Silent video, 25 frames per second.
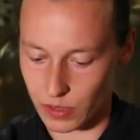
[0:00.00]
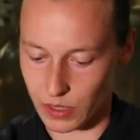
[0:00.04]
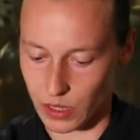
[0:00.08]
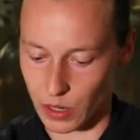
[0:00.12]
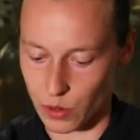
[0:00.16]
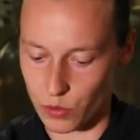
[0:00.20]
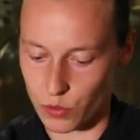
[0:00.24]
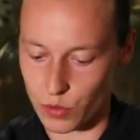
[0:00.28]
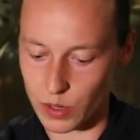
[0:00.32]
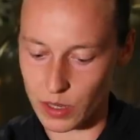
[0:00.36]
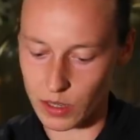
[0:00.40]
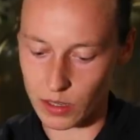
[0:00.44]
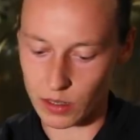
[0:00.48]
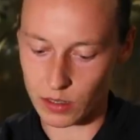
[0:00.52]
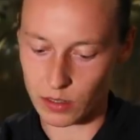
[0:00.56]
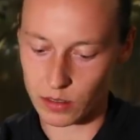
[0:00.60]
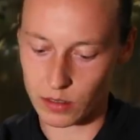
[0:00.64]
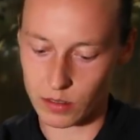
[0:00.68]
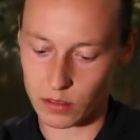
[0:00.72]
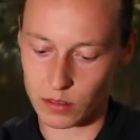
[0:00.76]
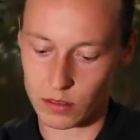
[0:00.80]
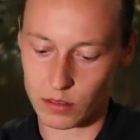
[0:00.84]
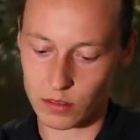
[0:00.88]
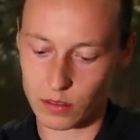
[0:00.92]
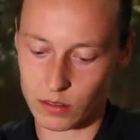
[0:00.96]
C'est Queen.
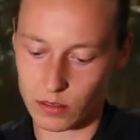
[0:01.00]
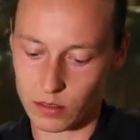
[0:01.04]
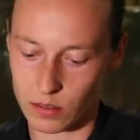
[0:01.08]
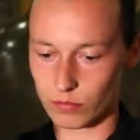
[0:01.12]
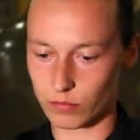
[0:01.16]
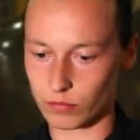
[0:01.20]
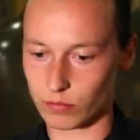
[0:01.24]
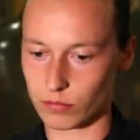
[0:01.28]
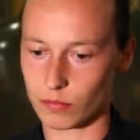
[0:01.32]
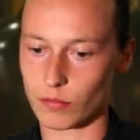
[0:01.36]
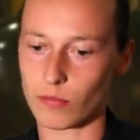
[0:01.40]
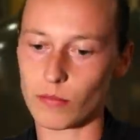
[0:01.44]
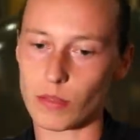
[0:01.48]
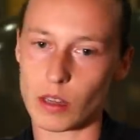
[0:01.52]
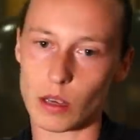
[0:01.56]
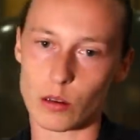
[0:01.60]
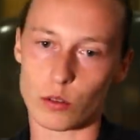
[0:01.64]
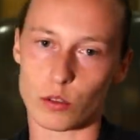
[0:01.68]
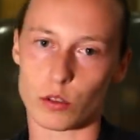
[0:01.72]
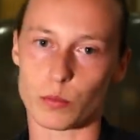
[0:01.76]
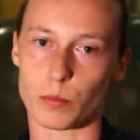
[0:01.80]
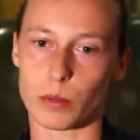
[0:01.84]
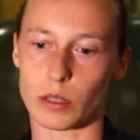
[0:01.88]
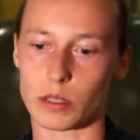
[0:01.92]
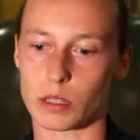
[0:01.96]

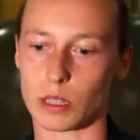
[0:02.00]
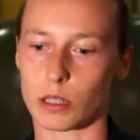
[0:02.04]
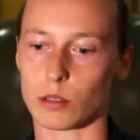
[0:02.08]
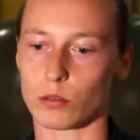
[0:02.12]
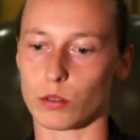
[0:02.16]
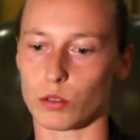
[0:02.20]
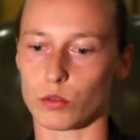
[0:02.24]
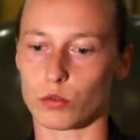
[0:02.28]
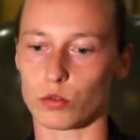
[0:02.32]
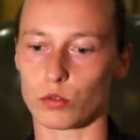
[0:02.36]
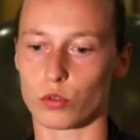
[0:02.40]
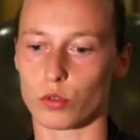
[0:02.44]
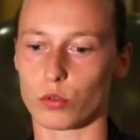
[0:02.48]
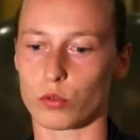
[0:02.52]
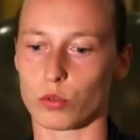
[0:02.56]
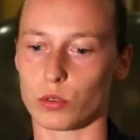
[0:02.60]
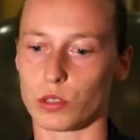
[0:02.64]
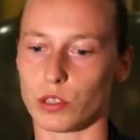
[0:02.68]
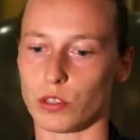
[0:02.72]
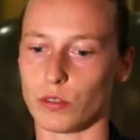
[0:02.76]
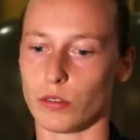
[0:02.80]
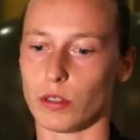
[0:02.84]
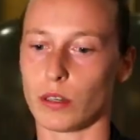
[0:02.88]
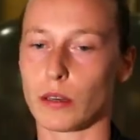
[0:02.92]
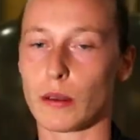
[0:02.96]
Le spectacle doit toujours
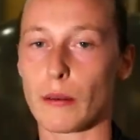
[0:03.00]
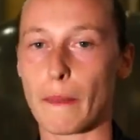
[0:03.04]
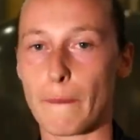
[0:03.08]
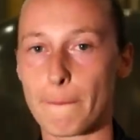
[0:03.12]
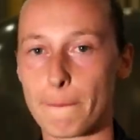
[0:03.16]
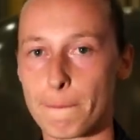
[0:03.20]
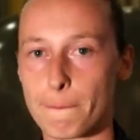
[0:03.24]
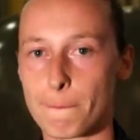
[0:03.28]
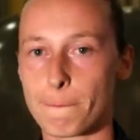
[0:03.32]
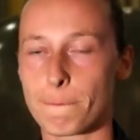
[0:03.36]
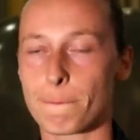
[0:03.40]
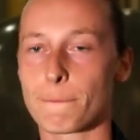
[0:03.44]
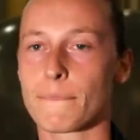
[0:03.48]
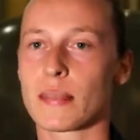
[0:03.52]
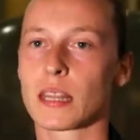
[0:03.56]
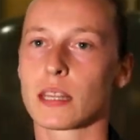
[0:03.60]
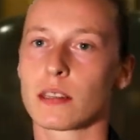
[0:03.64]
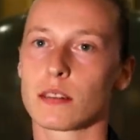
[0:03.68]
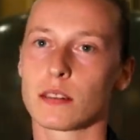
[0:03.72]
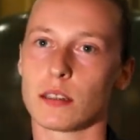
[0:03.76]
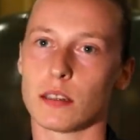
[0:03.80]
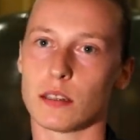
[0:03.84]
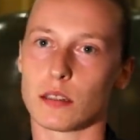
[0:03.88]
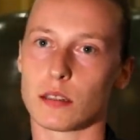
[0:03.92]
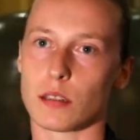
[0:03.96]
continuer
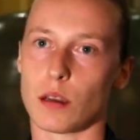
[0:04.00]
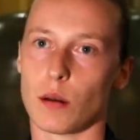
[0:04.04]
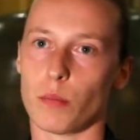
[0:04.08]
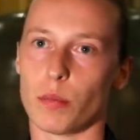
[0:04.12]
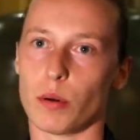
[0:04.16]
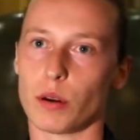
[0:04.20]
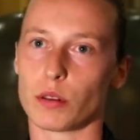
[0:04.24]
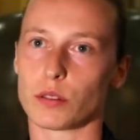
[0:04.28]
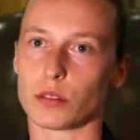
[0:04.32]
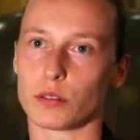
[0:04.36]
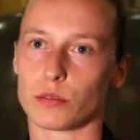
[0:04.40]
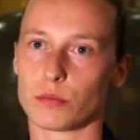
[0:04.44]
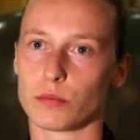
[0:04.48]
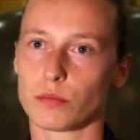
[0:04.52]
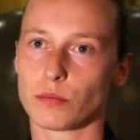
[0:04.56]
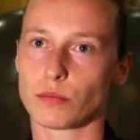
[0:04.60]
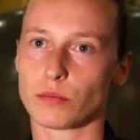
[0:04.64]
et c'est important